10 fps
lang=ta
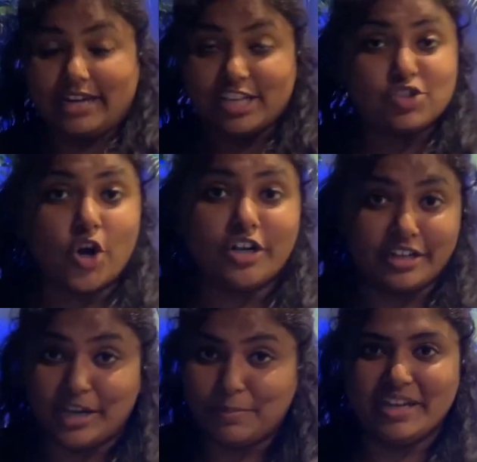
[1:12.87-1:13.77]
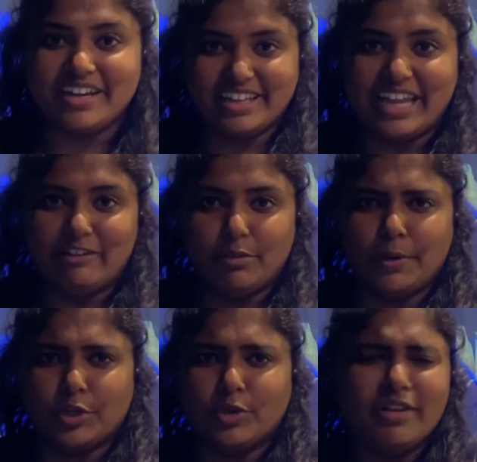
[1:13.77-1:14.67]
ரெஸ்டாரண்ட் இருக்குது அப்படின்றத
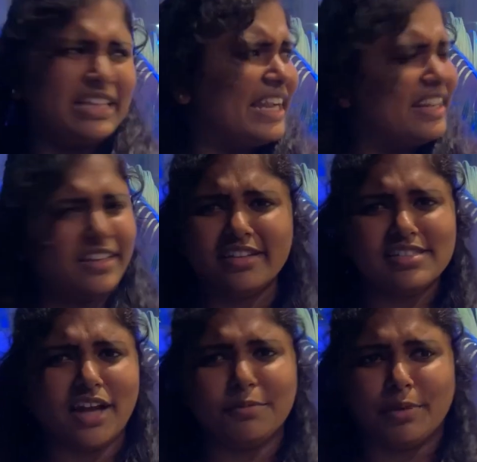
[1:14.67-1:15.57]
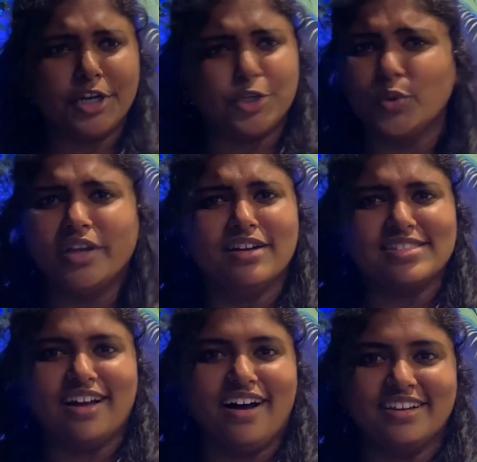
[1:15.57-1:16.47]
கேள்விப்பட்டோம் இது கிட்டத்தட்ட ஸ்டார்ட் பண்ணி டூ இயர்ஸ்
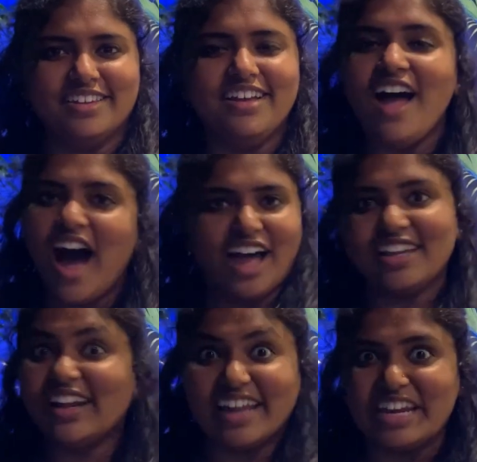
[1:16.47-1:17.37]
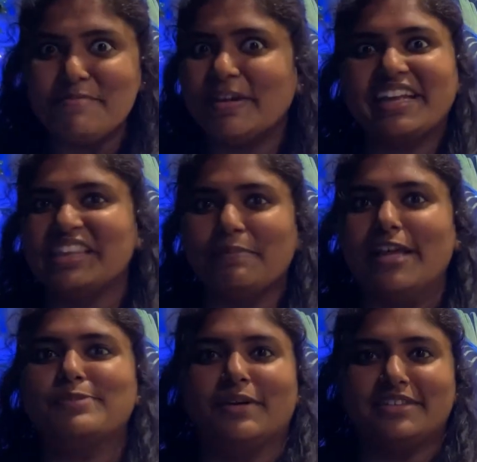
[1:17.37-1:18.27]
தான் ஆகுது அதனால் நிறைய பேருக்கு இந்த
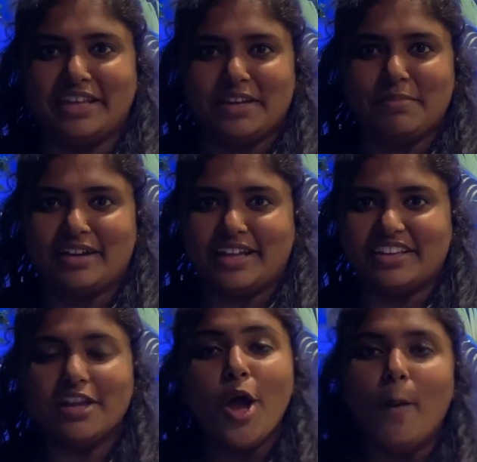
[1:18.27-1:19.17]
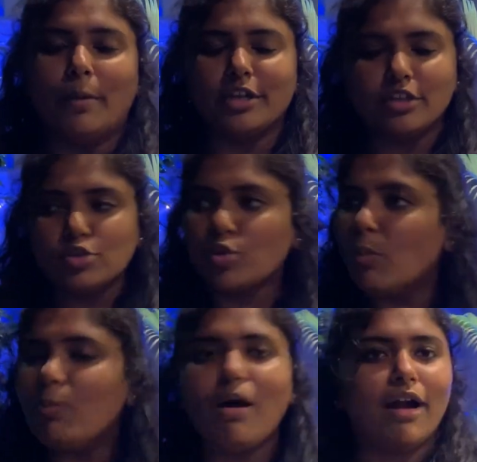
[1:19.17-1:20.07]
பிளேஸ் பார்த்து தெரிய மாட்டேங்குது பட் இது
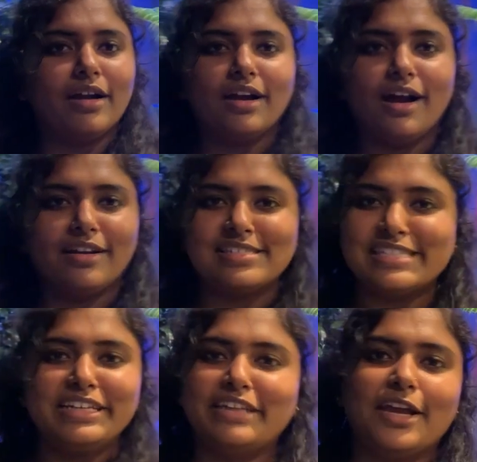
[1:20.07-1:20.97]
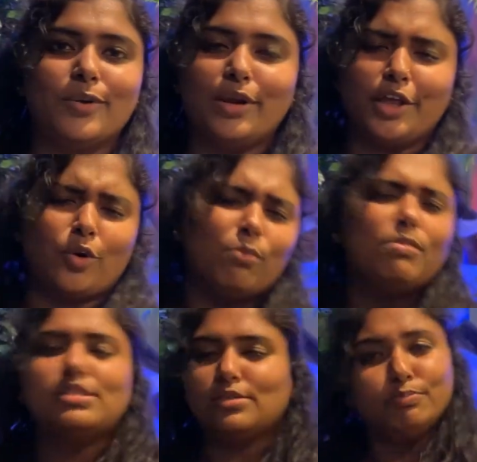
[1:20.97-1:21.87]
ரொம்ப அழகான சிட்டிக்குள்ளேயே
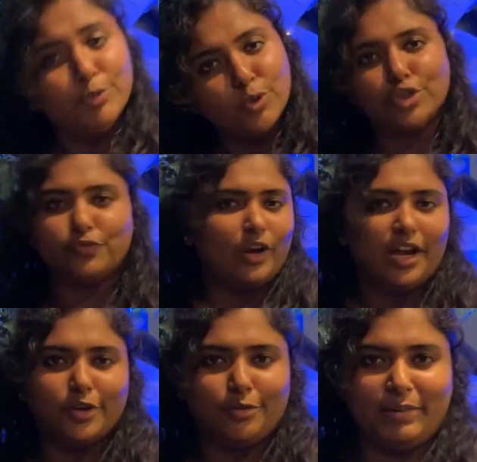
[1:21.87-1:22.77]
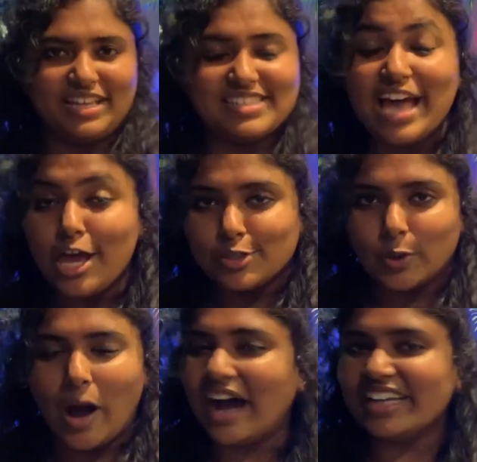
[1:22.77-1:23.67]
ரொம்ப பியூட்டிஃபுல்லான ஒரு பிளேஸ் ஸோ
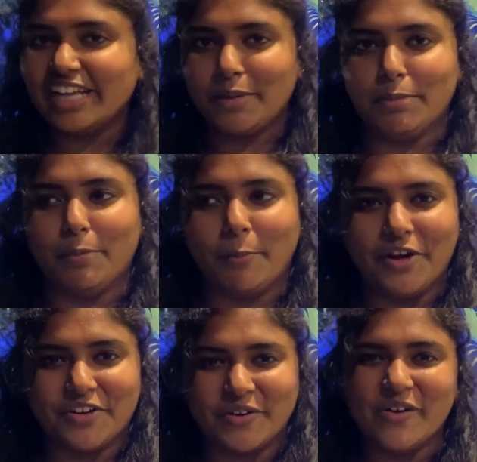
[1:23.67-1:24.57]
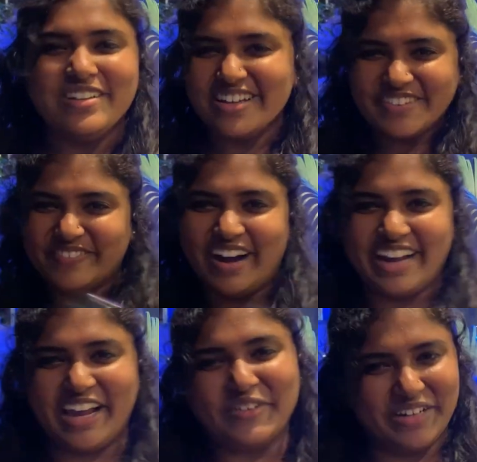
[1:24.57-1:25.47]
அங்கே தான் நம்ம இப்போ போயிட்டுருக்கோம் வாங்க
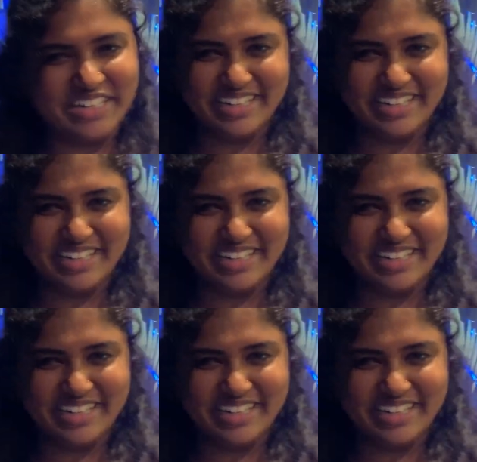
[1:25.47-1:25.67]
எங்க கூட